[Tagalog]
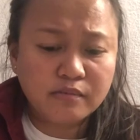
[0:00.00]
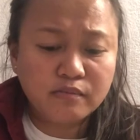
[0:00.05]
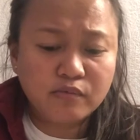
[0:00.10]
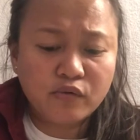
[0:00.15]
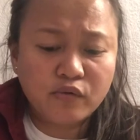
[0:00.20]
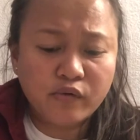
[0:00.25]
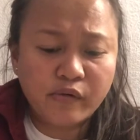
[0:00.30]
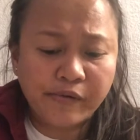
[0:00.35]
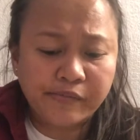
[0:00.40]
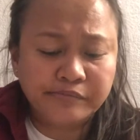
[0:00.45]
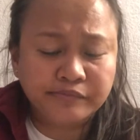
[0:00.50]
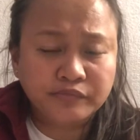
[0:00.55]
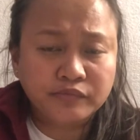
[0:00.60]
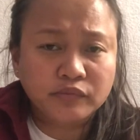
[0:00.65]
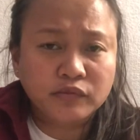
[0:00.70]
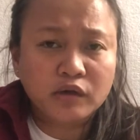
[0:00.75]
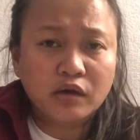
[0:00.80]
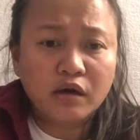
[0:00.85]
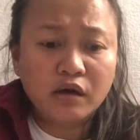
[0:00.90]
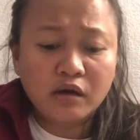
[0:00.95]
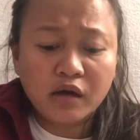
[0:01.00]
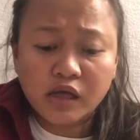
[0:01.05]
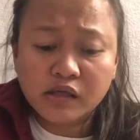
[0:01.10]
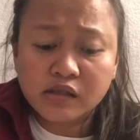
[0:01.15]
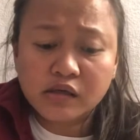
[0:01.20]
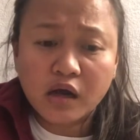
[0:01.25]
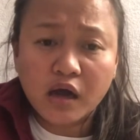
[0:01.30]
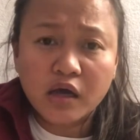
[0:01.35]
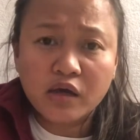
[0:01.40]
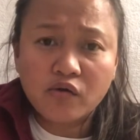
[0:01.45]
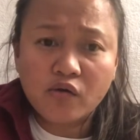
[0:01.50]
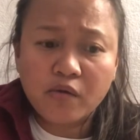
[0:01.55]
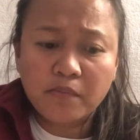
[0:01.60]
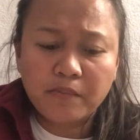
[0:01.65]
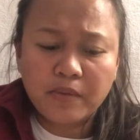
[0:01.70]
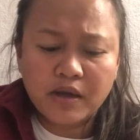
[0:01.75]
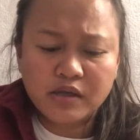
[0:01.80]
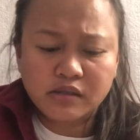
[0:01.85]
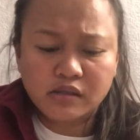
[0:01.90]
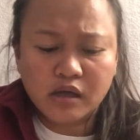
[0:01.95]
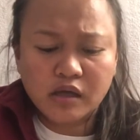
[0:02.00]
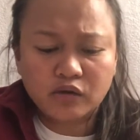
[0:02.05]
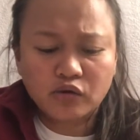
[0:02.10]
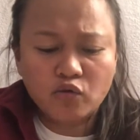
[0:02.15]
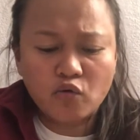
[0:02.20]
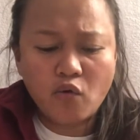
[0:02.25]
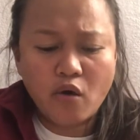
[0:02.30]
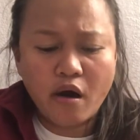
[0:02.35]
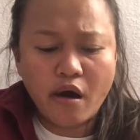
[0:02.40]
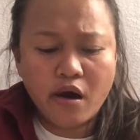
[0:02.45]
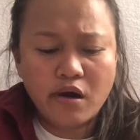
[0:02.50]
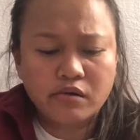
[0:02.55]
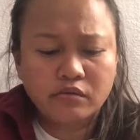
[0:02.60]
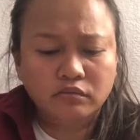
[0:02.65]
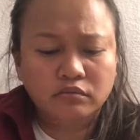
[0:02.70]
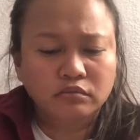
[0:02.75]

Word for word: mo. Kay nes kayo ang place sa ato ah.